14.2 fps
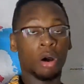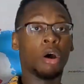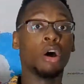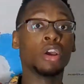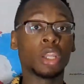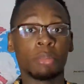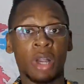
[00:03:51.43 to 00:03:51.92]

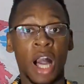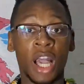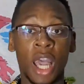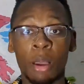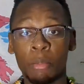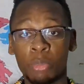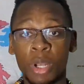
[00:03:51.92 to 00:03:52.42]
Oh, ich habe
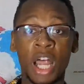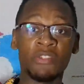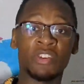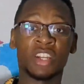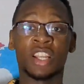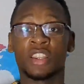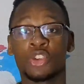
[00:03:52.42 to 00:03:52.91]
gar keinen
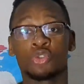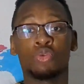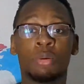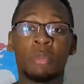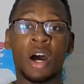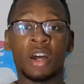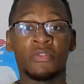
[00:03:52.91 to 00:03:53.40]
Plan, was ich nach der
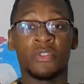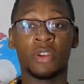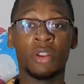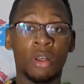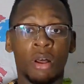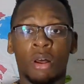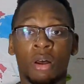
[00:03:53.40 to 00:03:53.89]
Schule machen
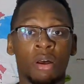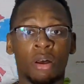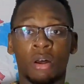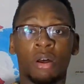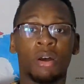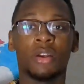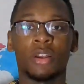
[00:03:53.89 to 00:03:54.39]

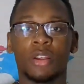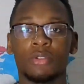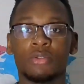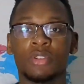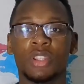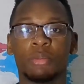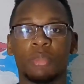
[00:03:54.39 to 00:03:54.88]
will.
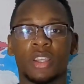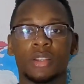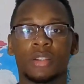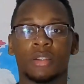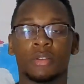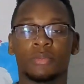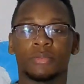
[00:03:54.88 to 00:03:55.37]
So sind die
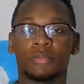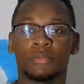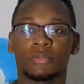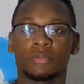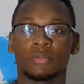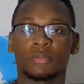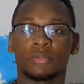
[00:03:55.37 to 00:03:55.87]
meisten.
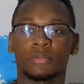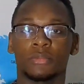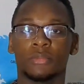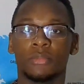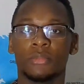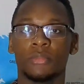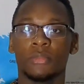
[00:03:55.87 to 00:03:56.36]

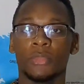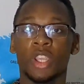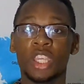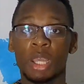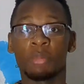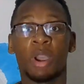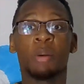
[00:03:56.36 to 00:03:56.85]

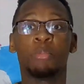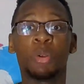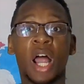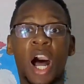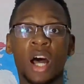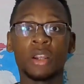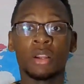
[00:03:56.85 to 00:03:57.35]
Ich habe keinen
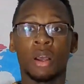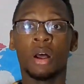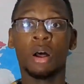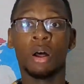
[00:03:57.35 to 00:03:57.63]
Plan.